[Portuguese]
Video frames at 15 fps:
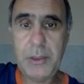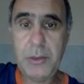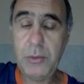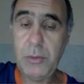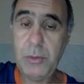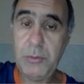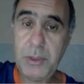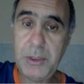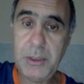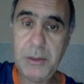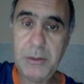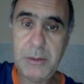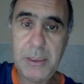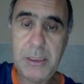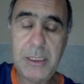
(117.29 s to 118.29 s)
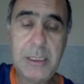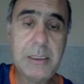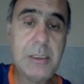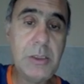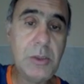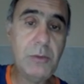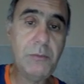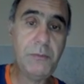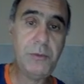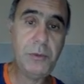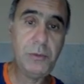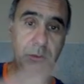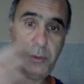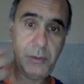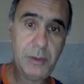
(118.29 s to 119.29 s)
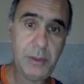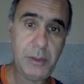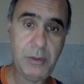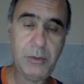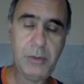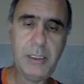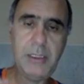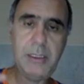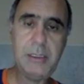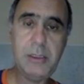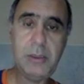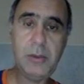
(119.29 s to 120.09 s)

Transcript: Eu estou imaginando que você já assistiu um vídeo meu anterior a esse,